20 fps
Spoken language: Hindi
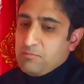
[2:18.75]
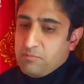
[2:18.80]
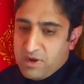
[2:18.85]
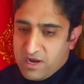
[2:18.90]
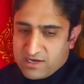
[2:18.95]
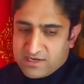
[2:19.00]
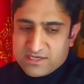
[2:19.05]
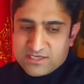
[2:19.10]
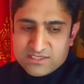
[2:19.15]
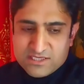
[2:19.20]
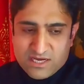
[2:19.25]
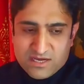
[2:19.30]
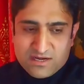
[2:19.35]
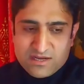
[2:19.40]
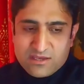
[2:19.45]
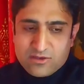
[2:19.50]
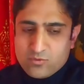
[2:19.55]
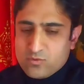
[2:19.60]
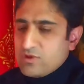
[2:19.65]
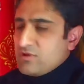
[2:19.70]
बाकी जहाँ
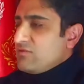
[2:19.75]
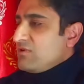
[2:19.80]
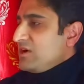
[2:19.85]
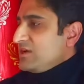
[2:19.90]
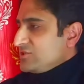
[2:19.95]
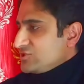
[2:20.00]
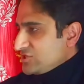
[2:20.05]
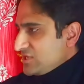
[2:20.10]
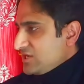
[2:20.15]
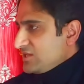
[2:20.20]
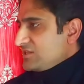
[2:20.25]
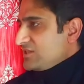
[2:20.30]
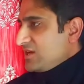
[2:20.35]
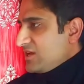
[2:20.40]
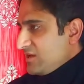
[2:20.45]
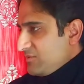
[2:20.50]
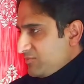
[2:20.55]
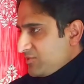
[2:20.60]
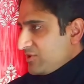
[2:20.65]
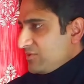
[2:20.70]
नहीं हुई वहाँ इन
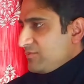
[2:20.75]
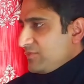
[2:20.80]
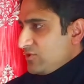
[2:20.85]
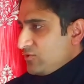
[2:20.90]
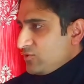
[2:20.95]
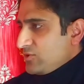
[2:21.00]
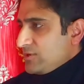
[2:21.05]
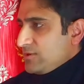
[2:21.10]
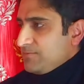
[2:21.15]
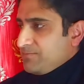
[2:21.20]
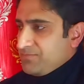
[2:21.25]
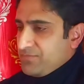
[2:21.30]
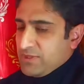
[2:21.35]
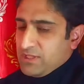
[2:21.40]
तला अप्रैल में होगी